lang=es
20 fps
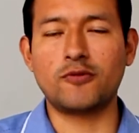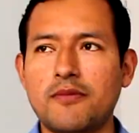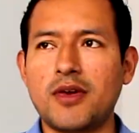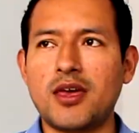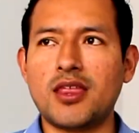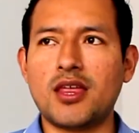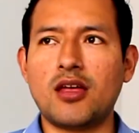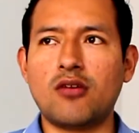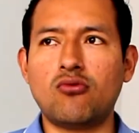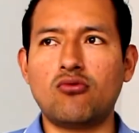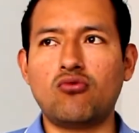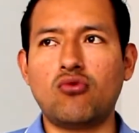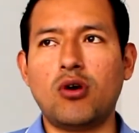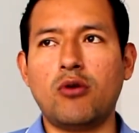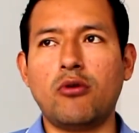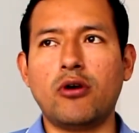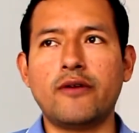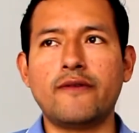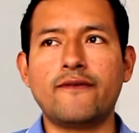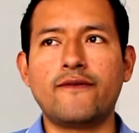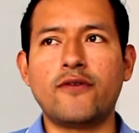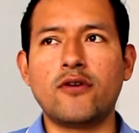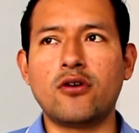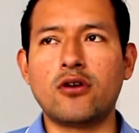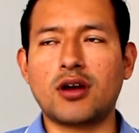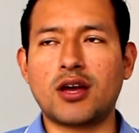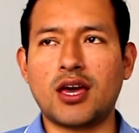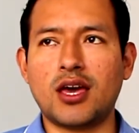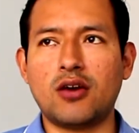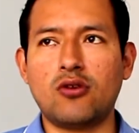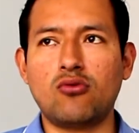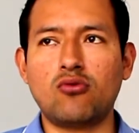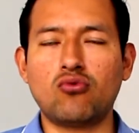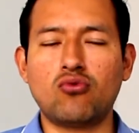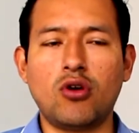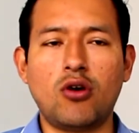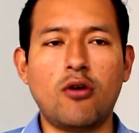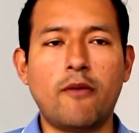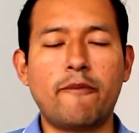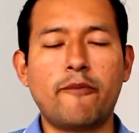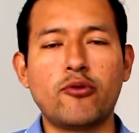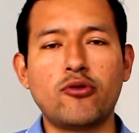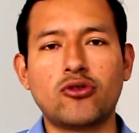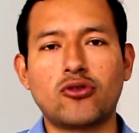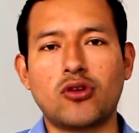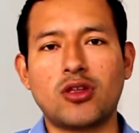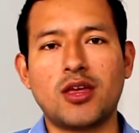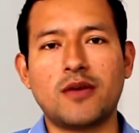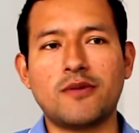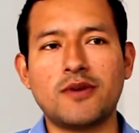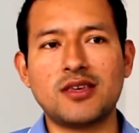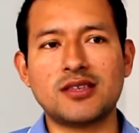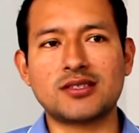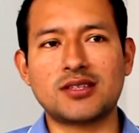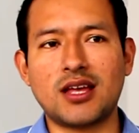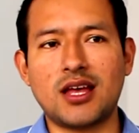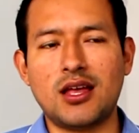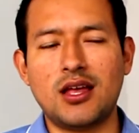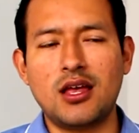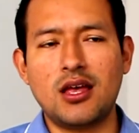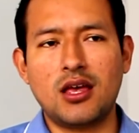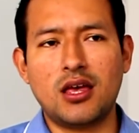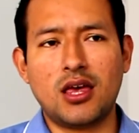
Me ha dado un nuevo enfoque, un nuevo punto de vista